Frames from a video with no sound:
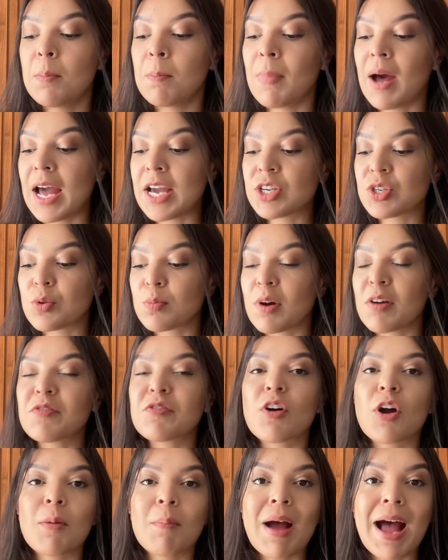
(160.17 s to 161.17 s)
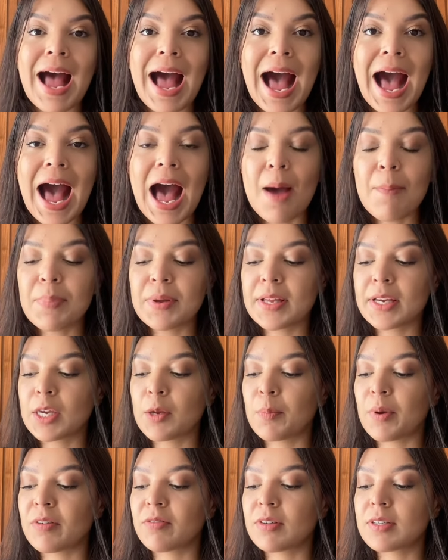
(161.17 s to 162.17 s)
mais de uma forma rápida
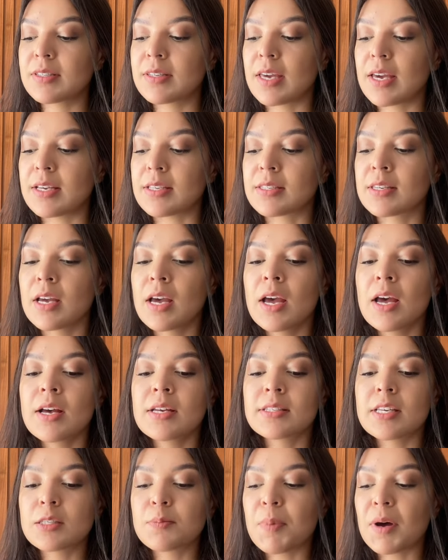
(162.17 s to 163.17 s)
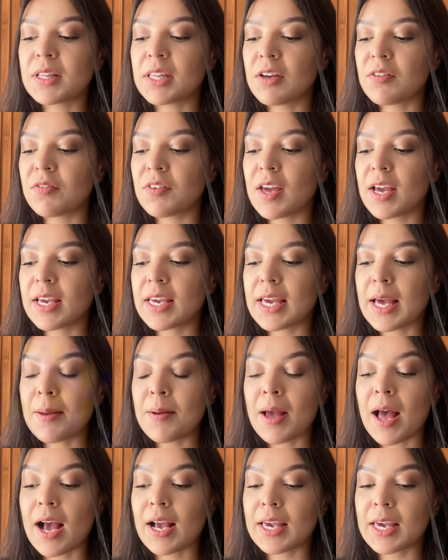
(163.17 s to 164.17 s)
aqui para vocês. Vocês podem vir
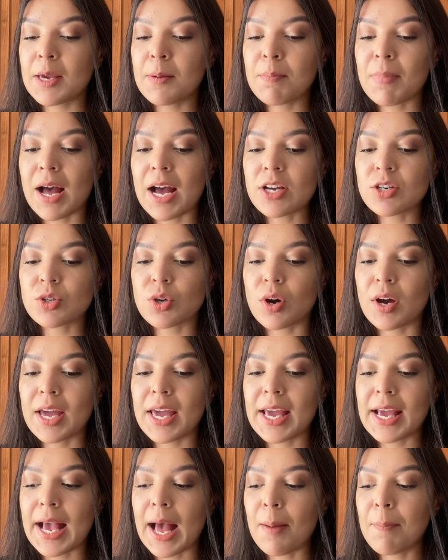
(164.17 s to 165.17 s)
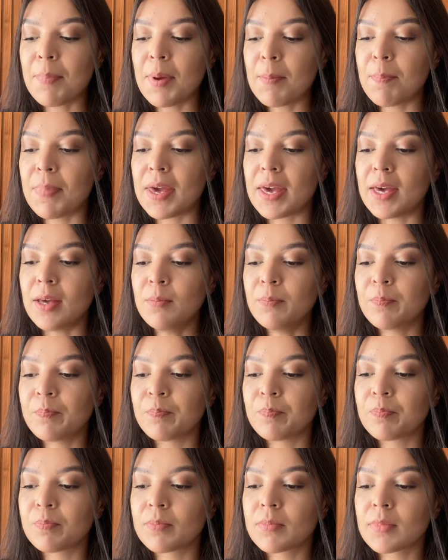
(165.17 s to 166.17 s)
aqui, aqui embaixo, ó, em app,
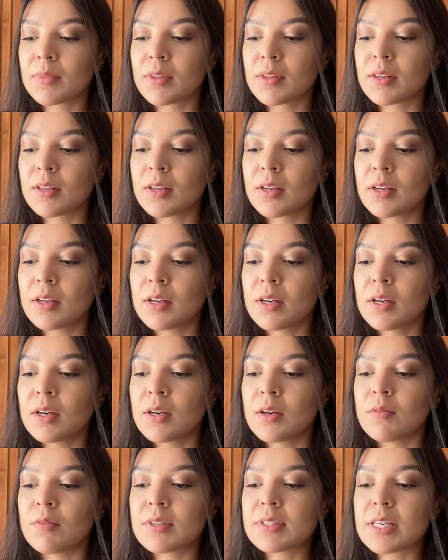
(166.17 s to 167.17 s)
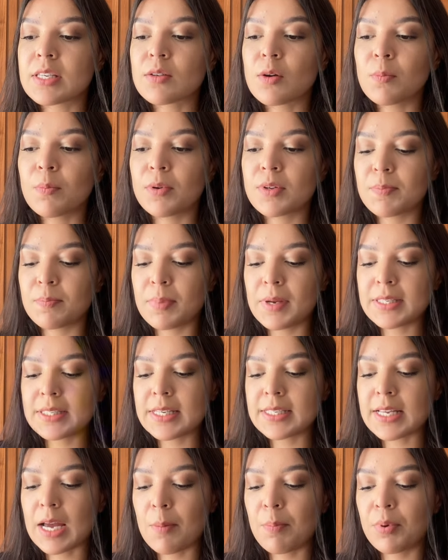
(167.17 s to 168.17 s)
vocês vão
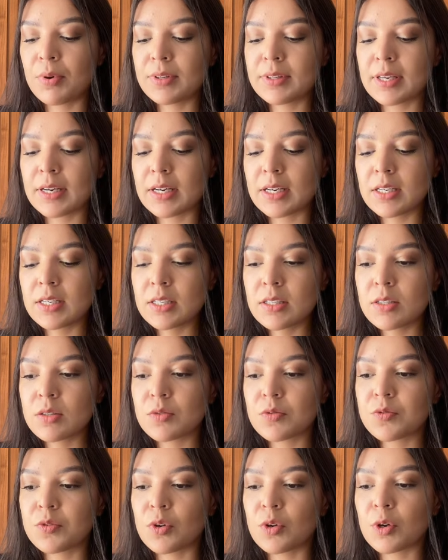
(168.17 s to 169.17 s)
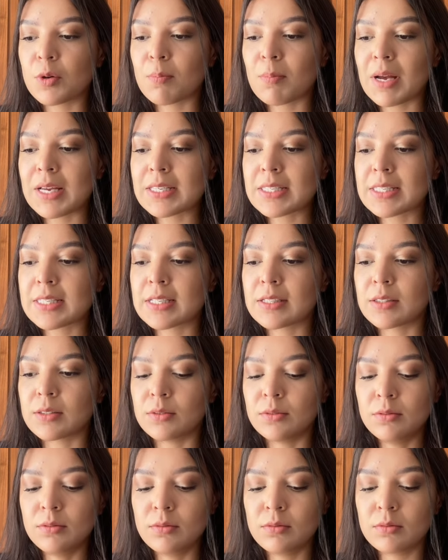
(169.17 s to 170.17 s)
pesquisar por
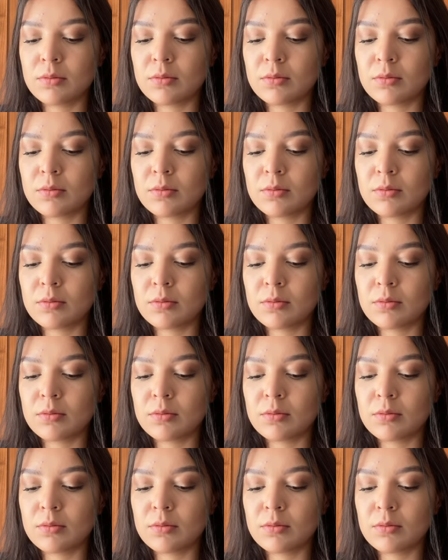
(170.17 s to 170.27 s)
transformação